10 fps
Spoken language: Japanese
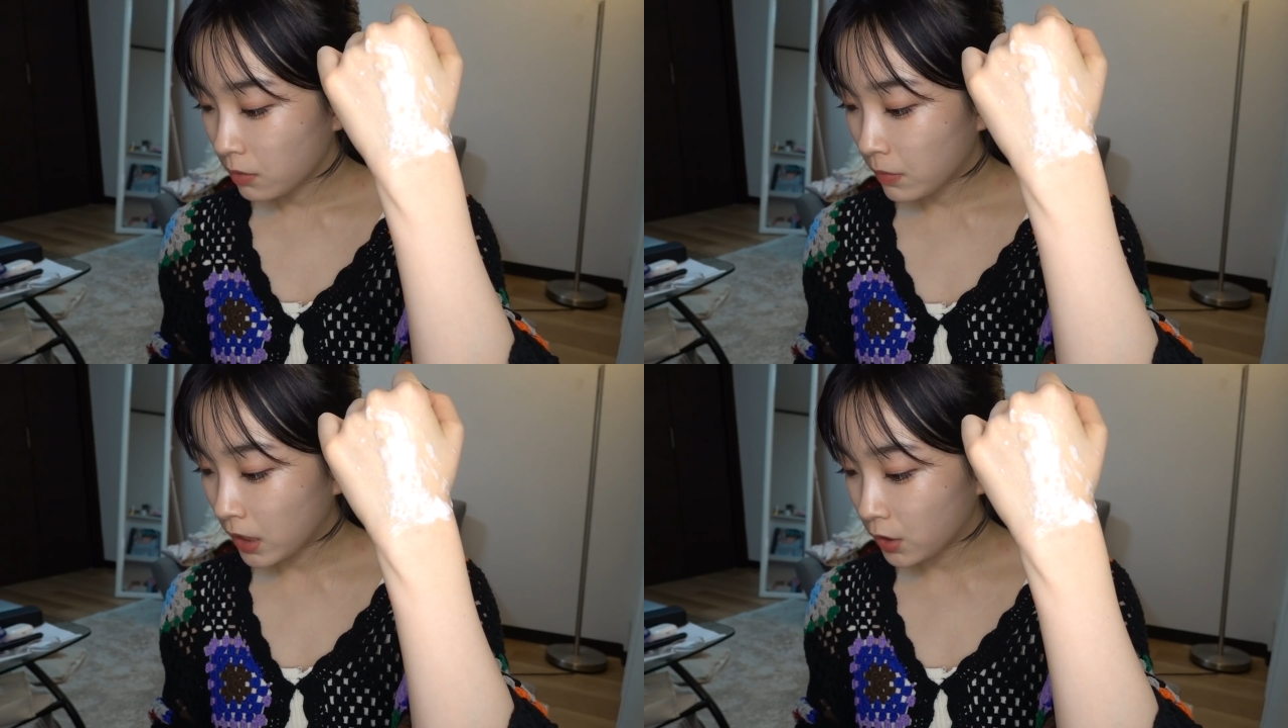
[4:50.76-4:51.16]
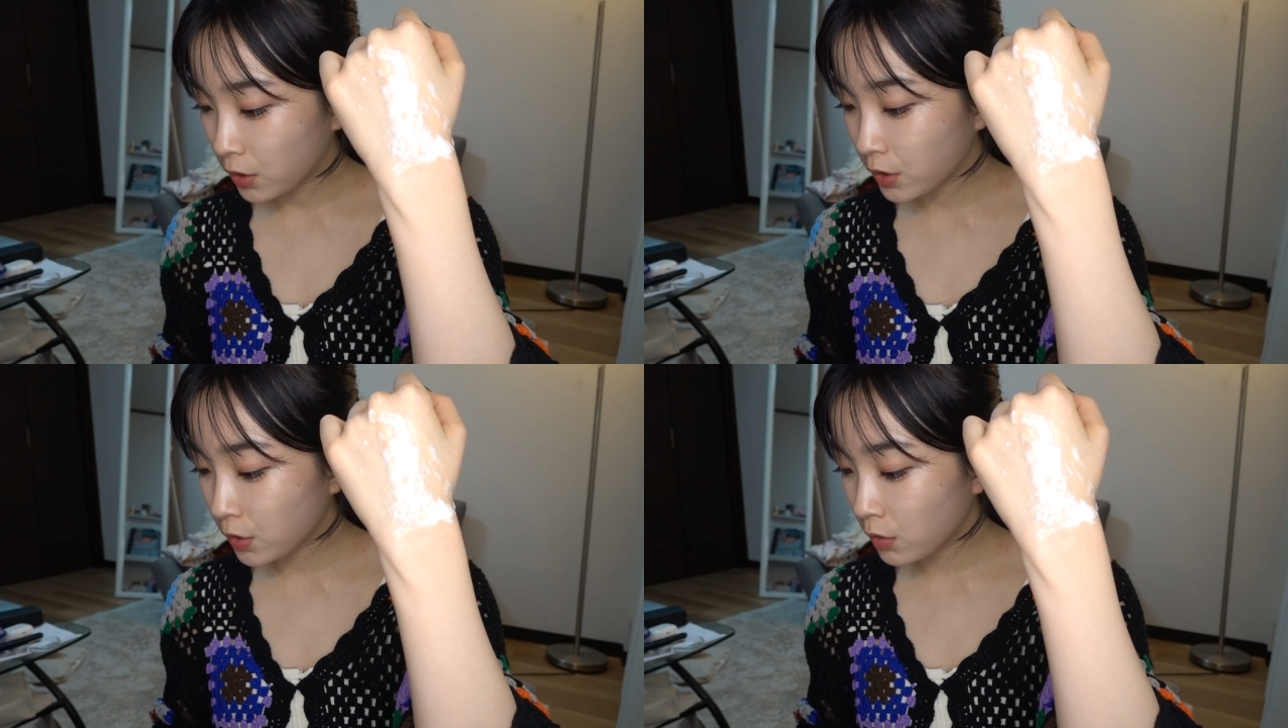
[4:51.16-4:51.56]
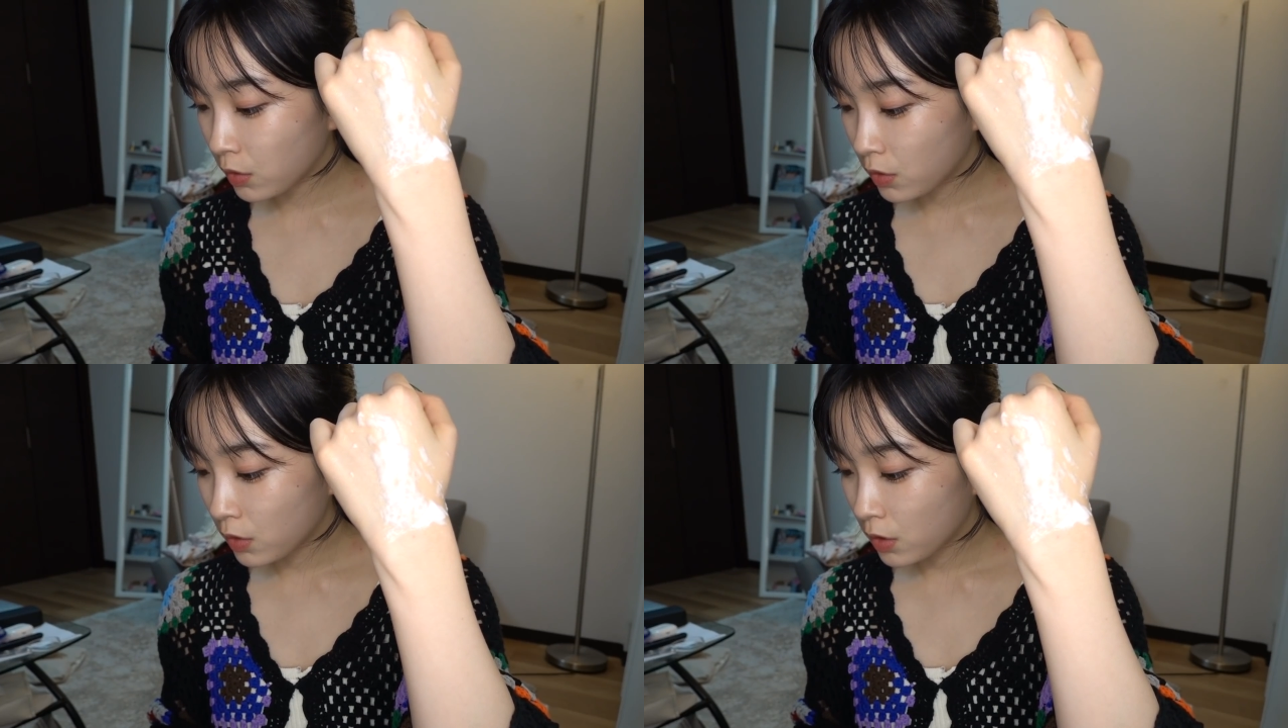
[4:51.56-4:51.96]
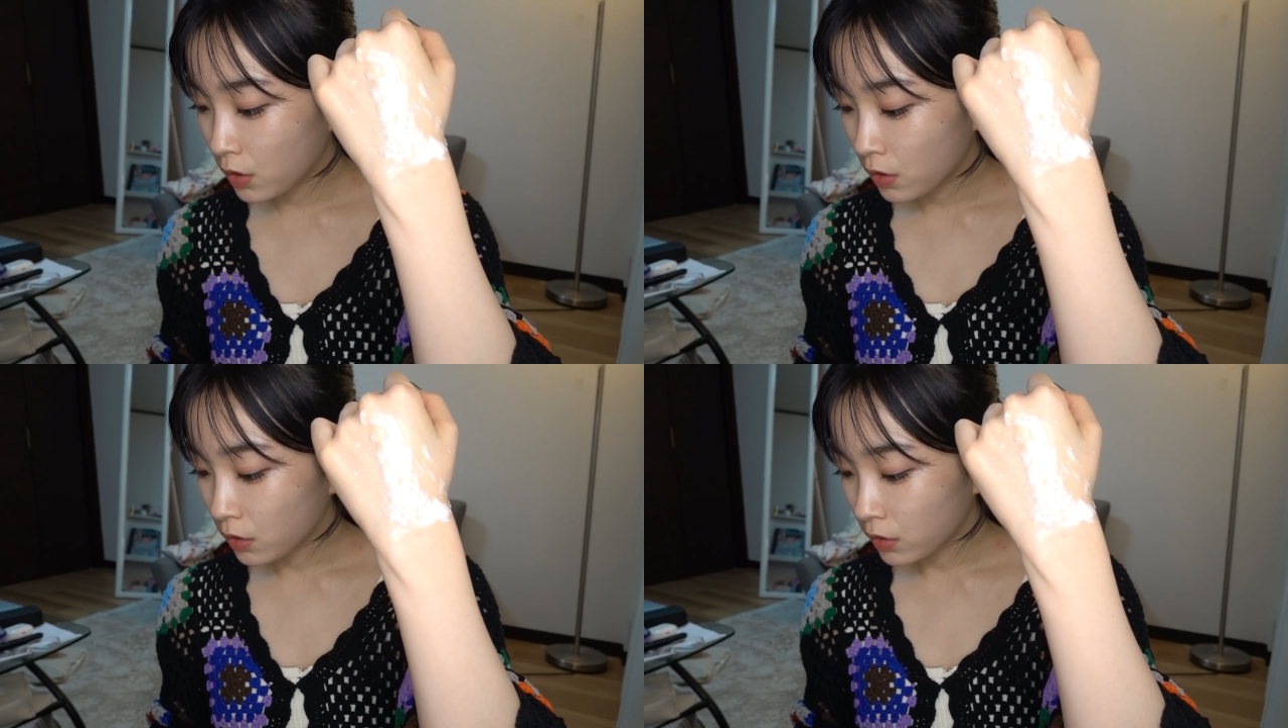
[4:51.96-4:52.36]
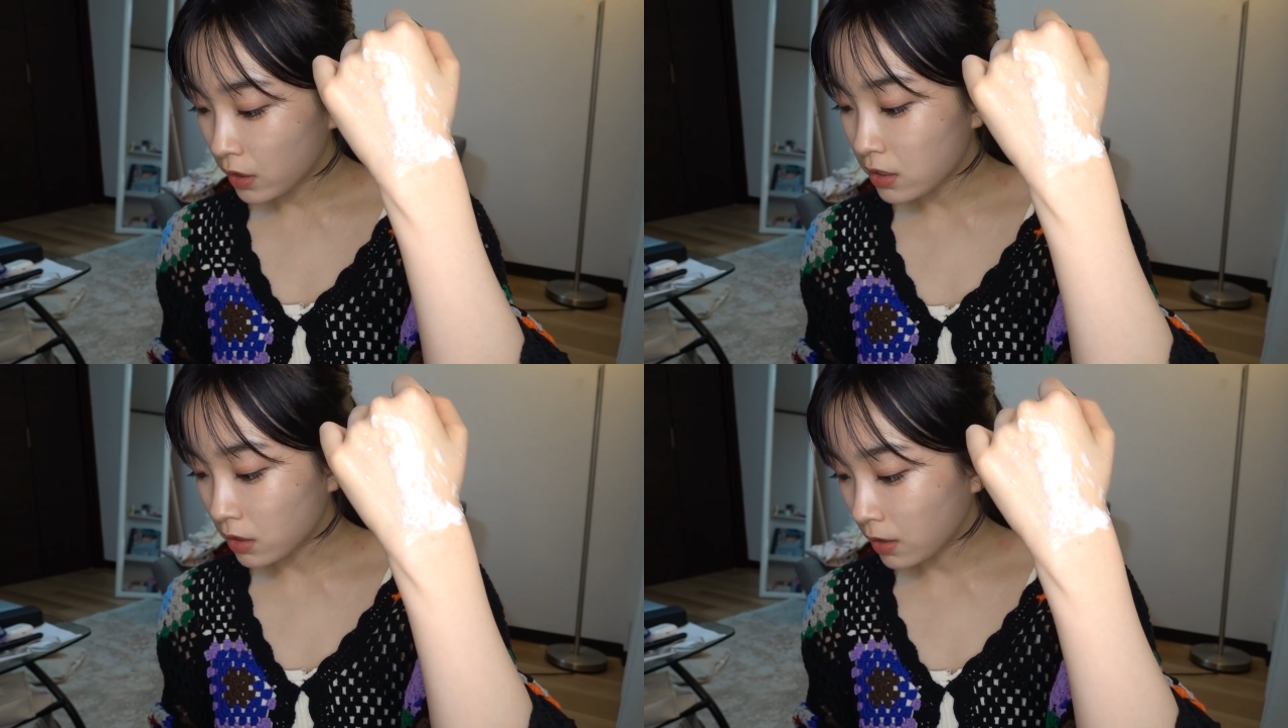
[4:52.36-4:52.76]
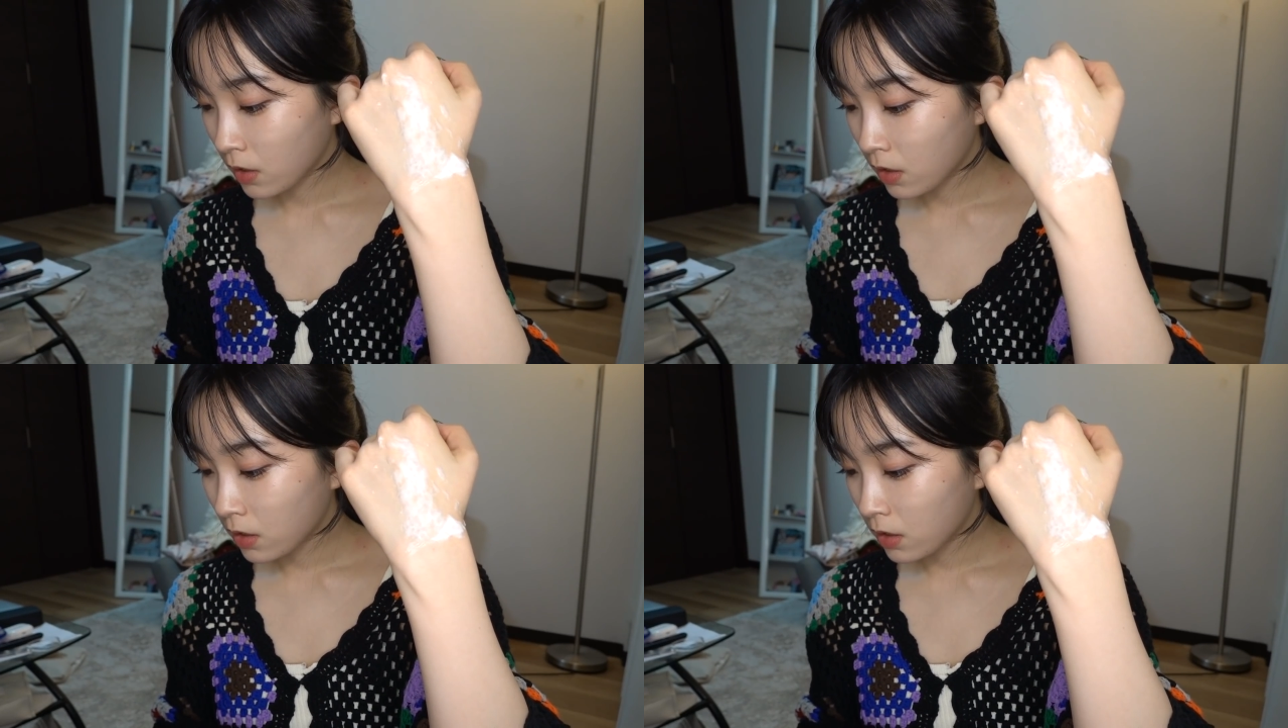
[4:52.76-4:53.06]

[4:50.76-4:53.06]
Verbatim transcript: まあいろいろですね。